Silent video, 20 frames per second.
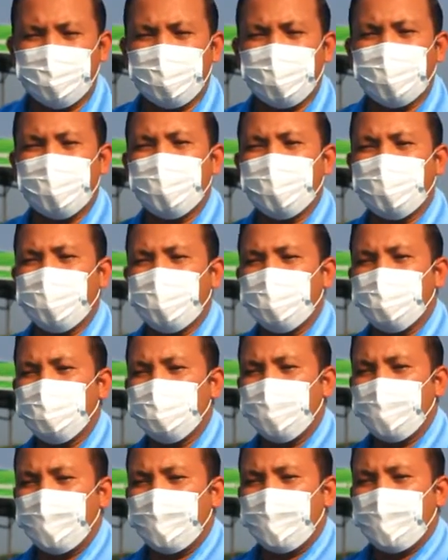aplica el ingenio,
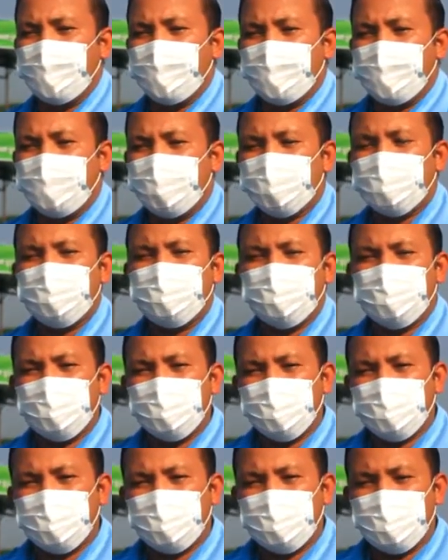pues el
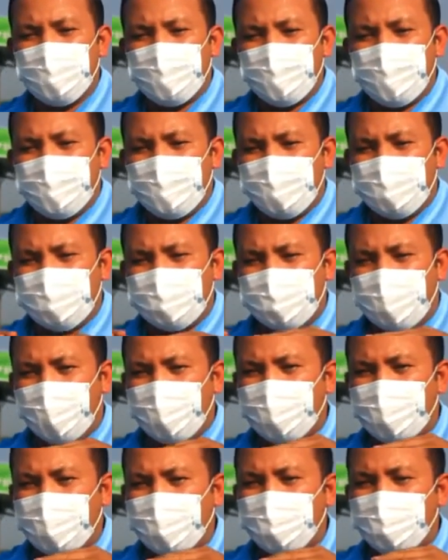producto está
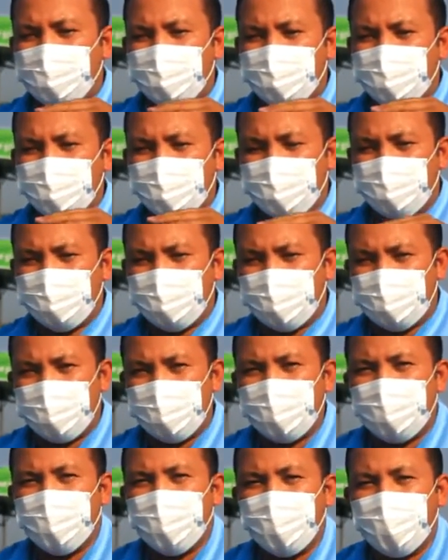en el mulch y
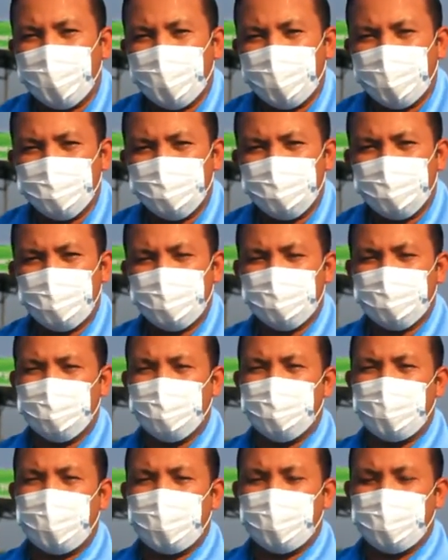tiende a bajar por la
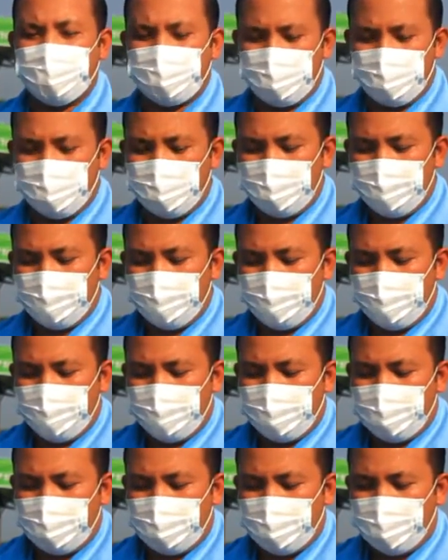solubilidad que tiene
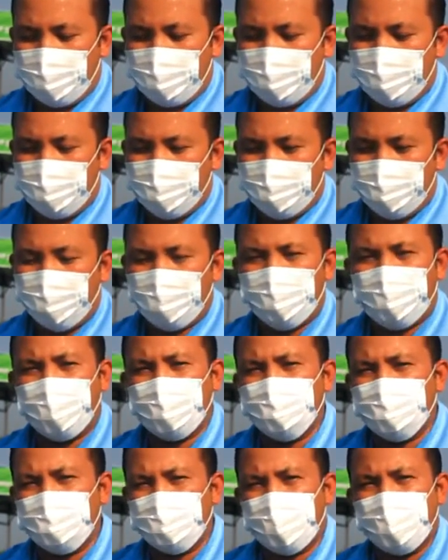y forma
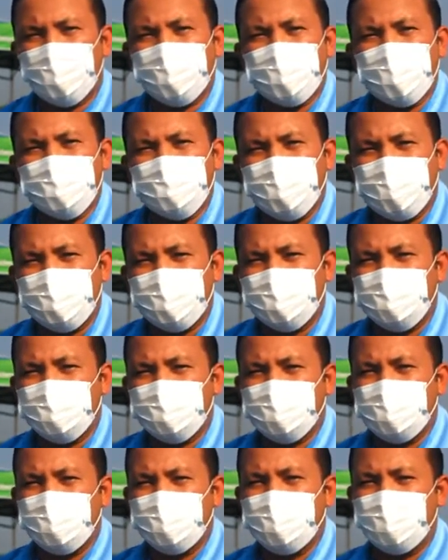un sello en el suelo.
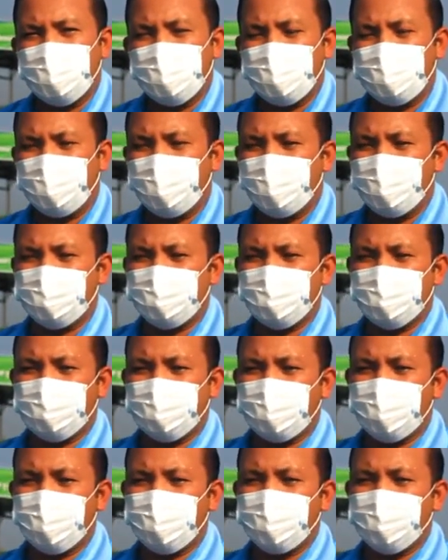Este
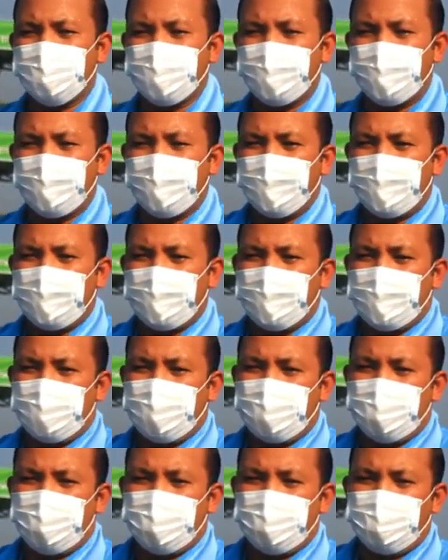sello
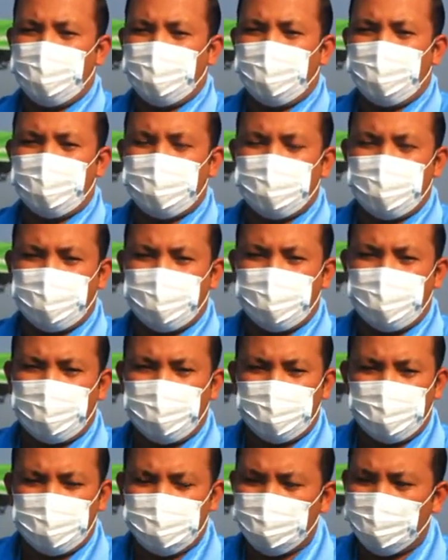eh, no hace
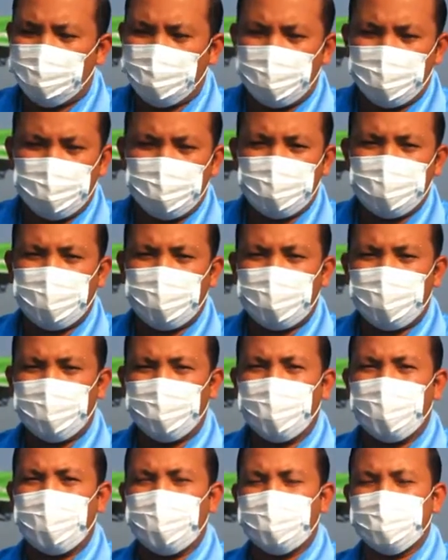que o no permite que las
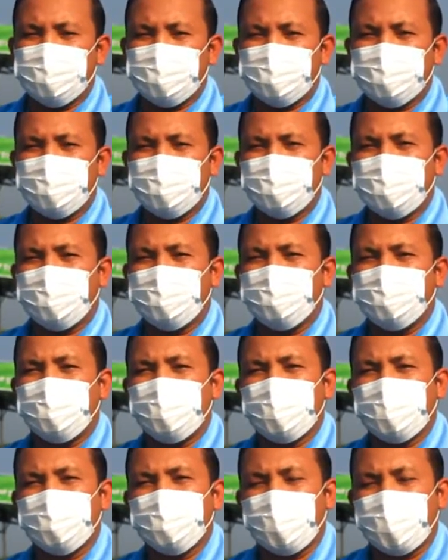malezas eh,
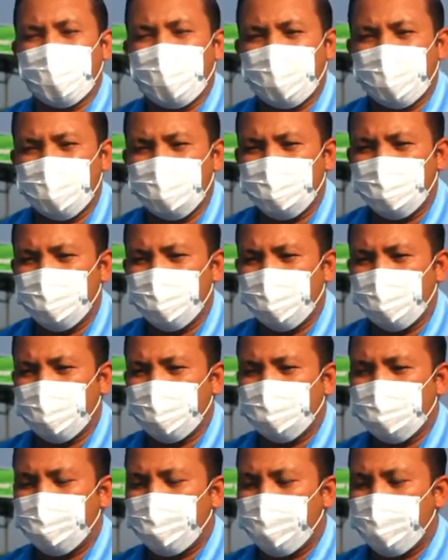puedan emerger. ¿verdad?